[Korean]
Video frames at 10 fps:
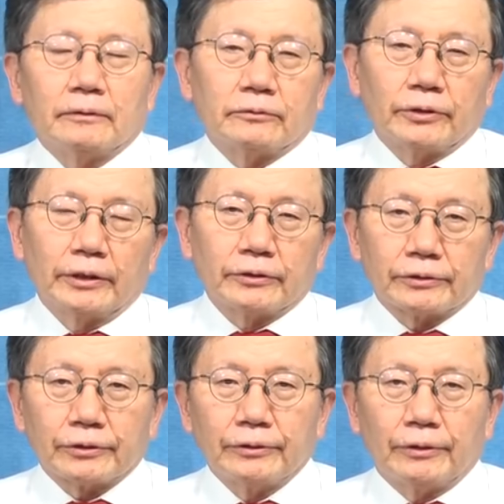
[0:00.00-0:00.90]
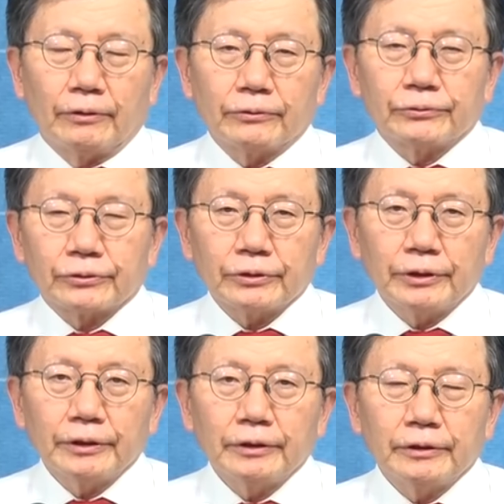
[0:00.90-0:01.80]
네, 안녕하세요.
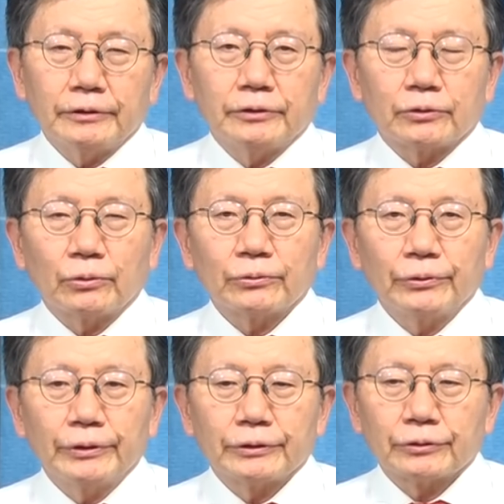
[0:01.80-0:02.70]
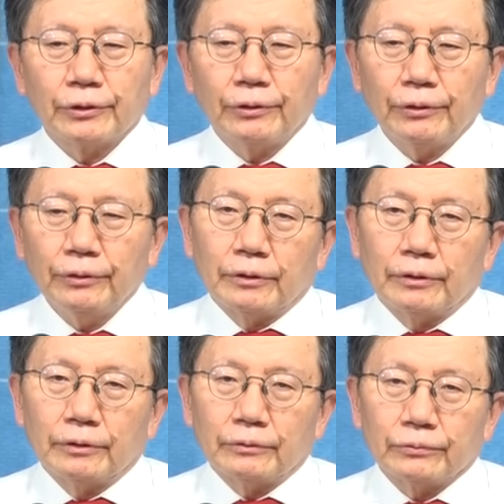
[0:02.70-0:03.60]
어그저께 이제 도쿄에서
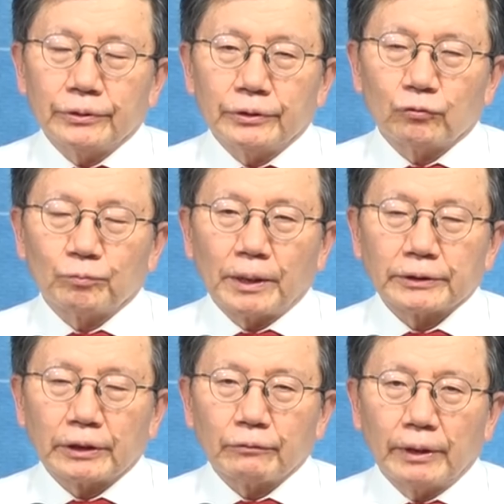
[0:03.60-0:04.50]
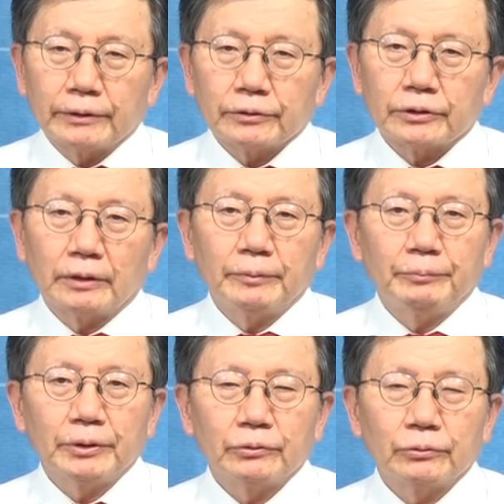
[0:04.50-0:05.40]
어, 우리 국방장관, 그 다음에
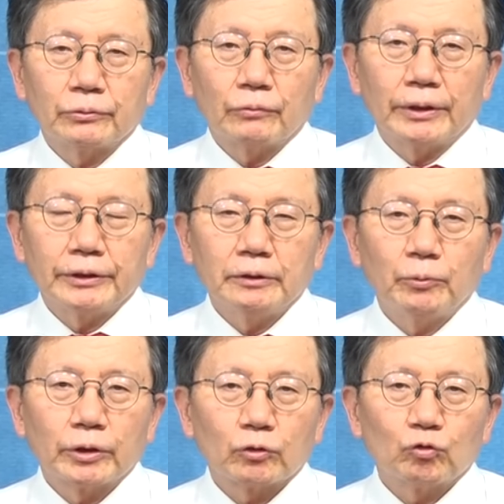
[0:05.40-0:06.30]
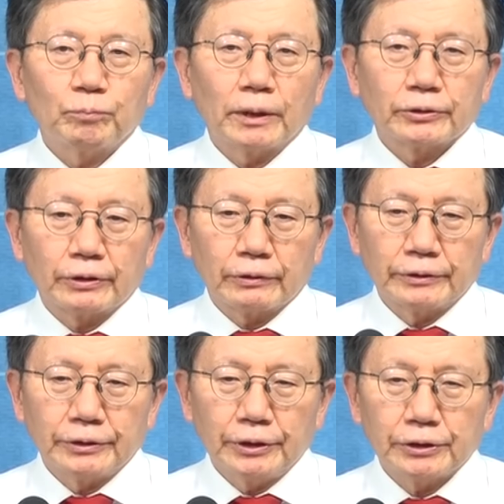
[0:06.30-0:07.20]
미국과 일본의 국방장관
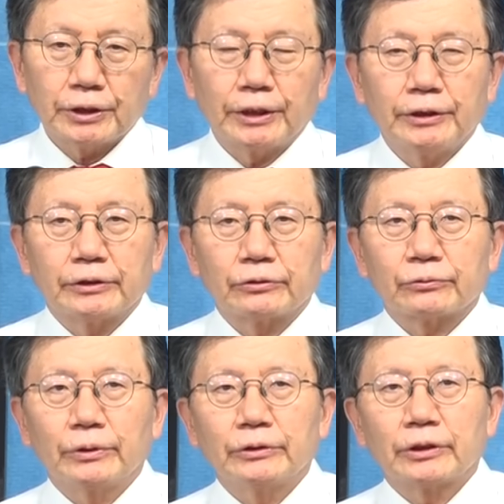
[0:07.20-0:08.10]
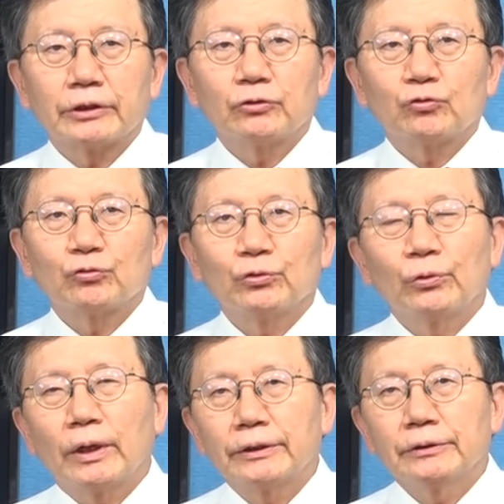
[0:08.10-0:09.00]
세 사이에서 굉장히
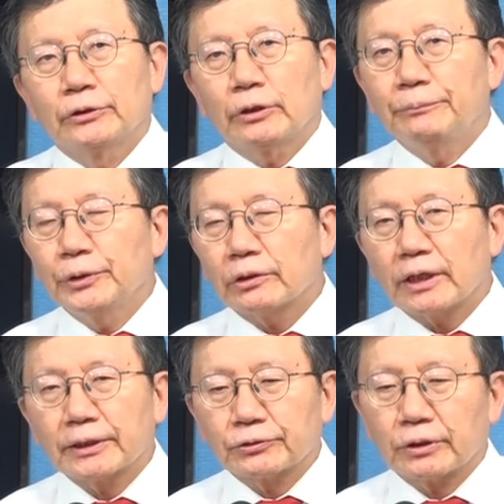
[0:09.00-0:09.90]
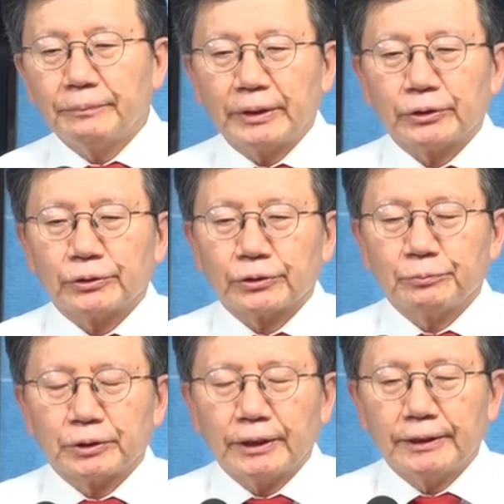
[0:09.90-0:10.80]
중요한 협력 각서가
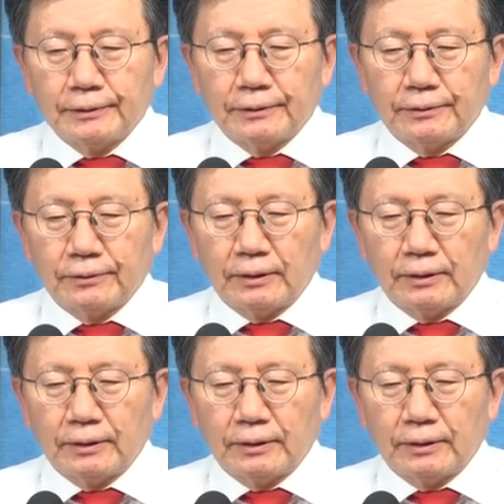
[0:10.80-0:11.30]
맺어졌습니다. 어,